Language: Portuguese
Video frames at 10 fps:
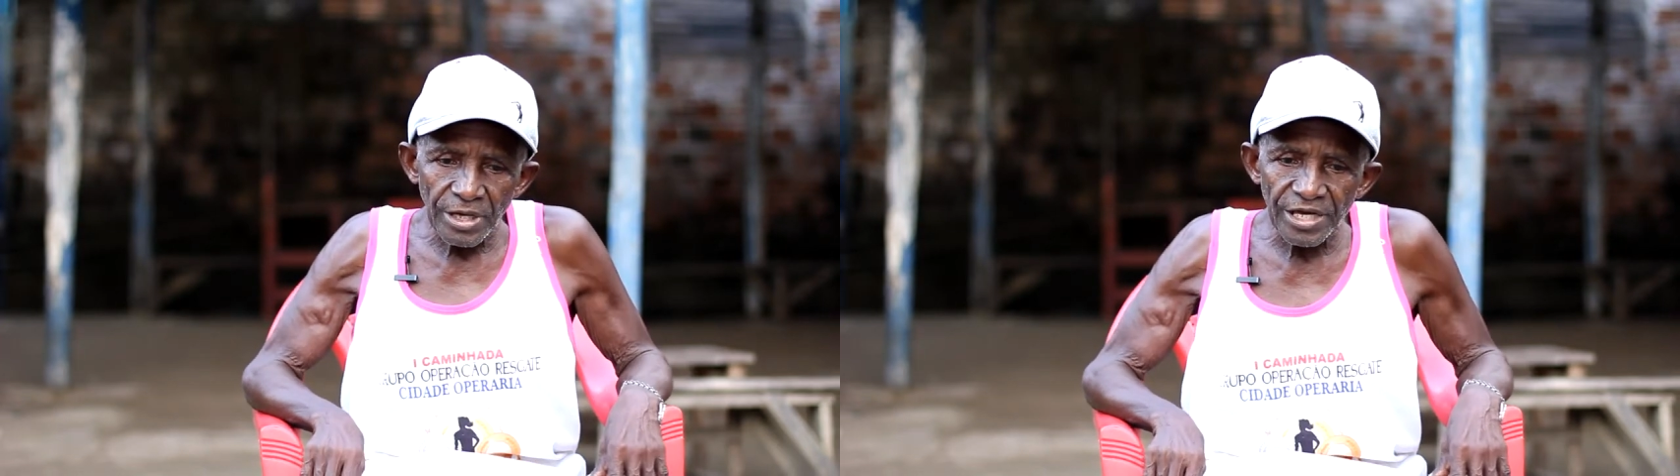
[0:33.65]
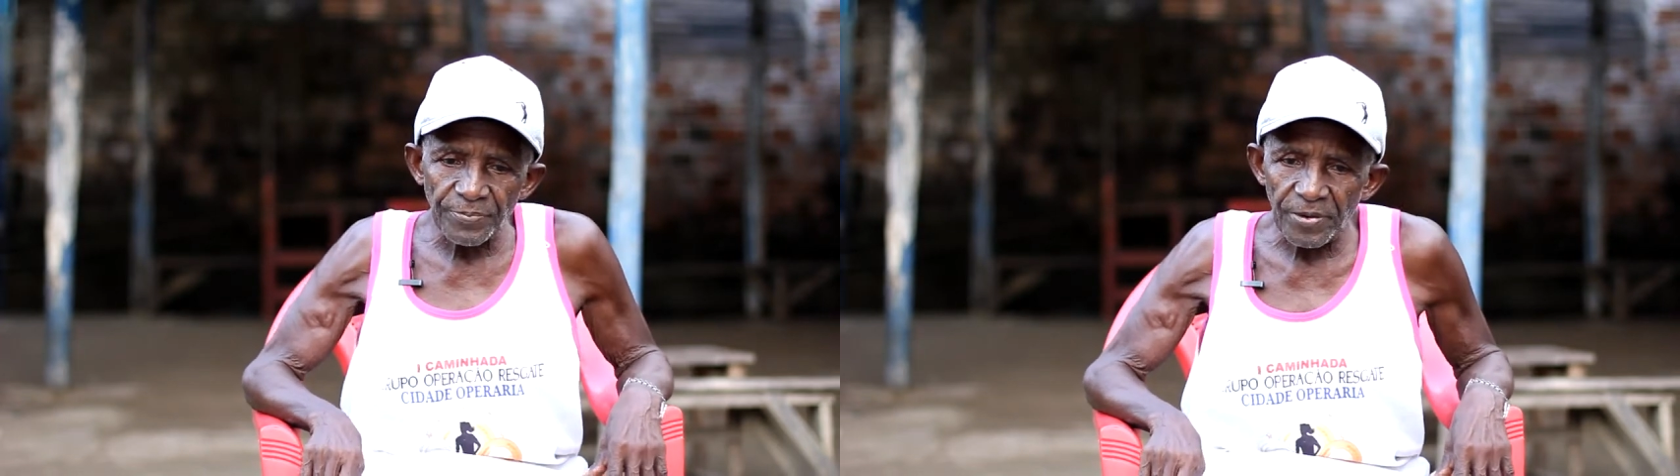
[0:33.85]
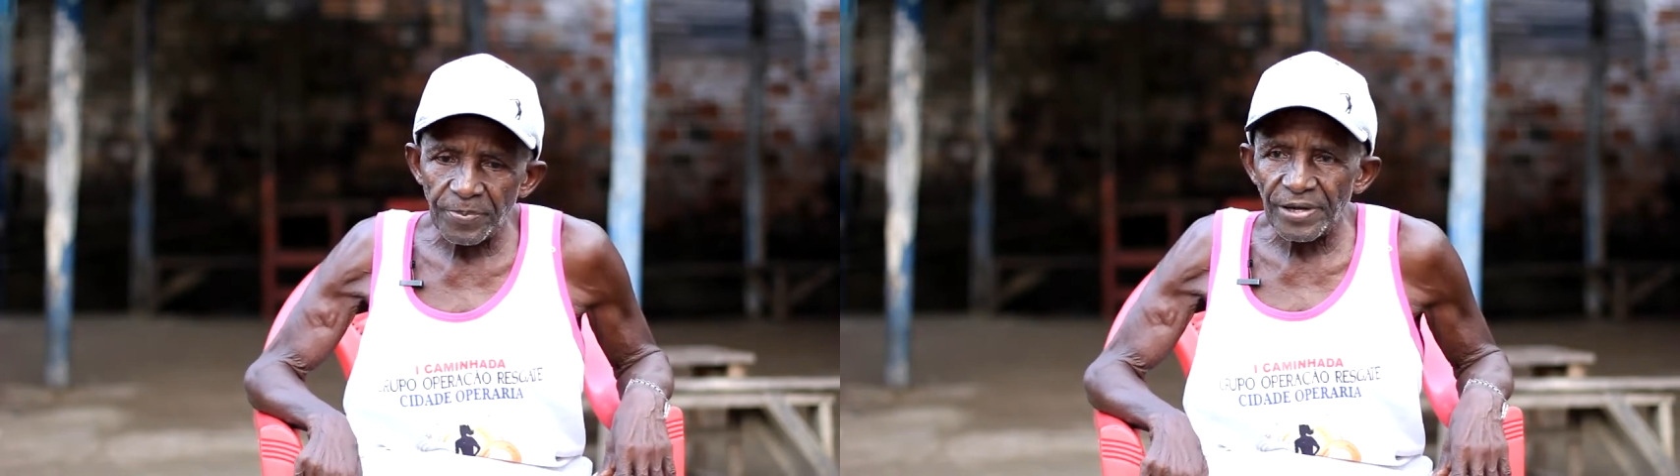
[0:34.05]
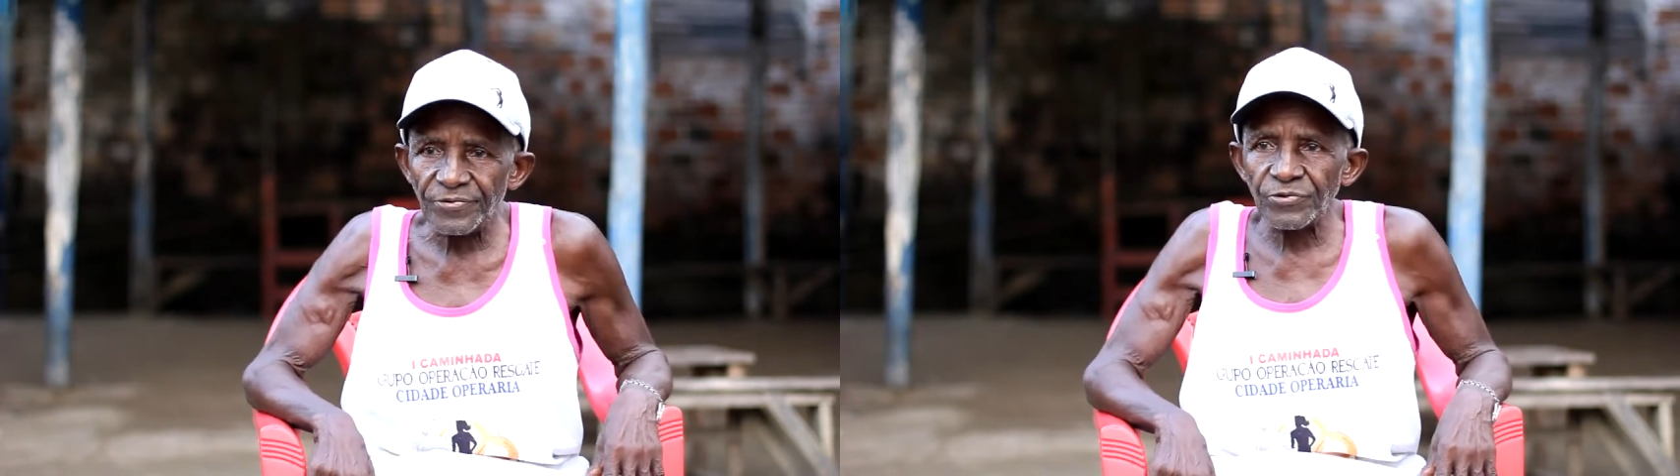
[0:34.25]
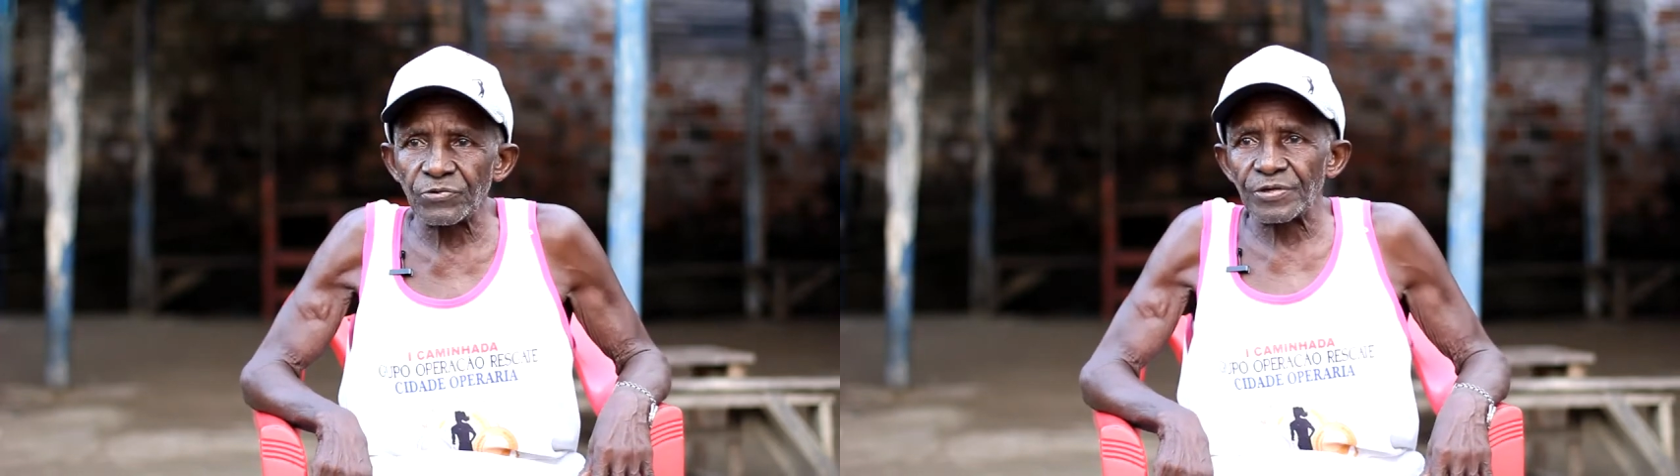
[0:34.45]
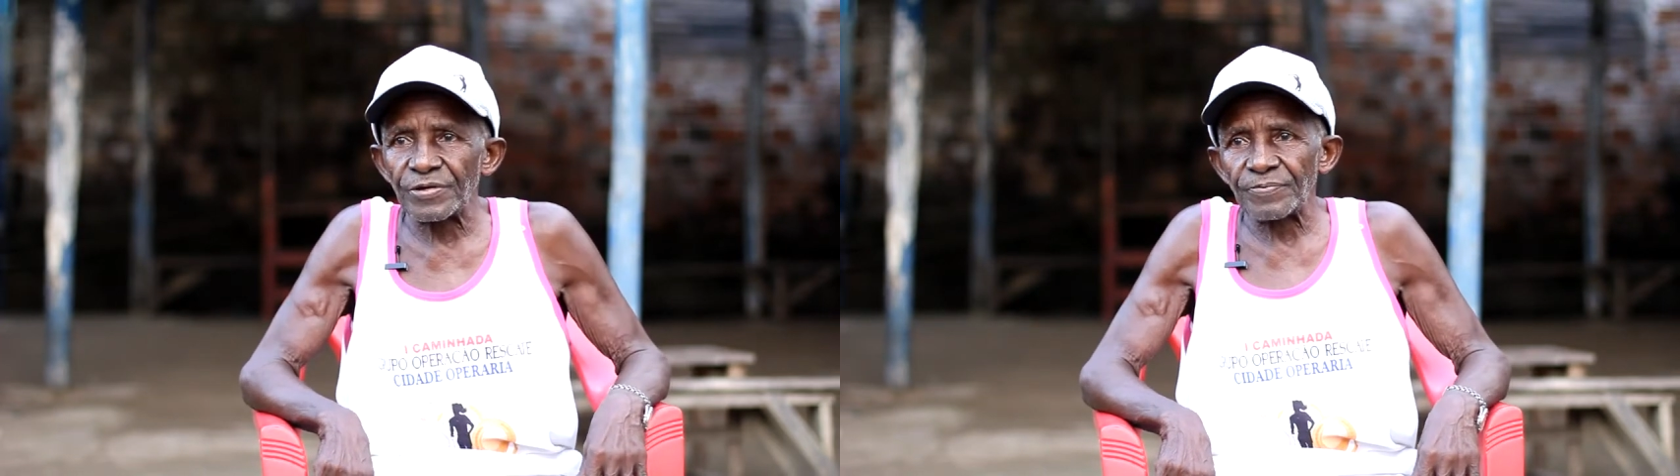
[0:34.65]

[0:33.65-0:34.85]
aí papai foi.